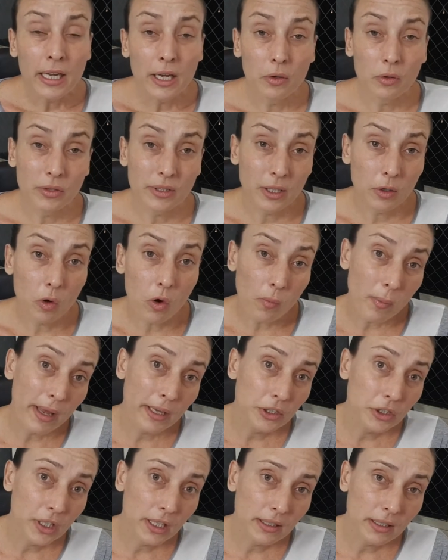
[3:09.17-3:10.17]
Eu não sei como é
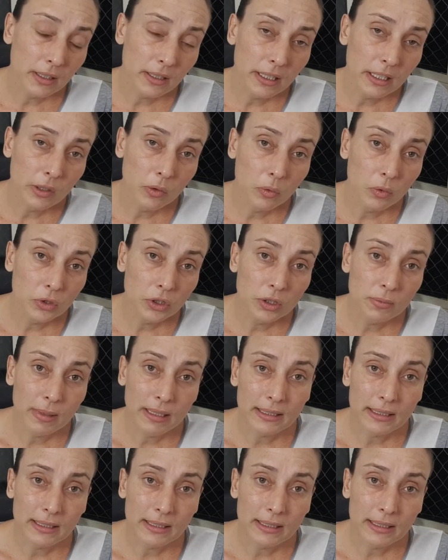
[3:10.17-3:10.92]
a dieta dele hoje,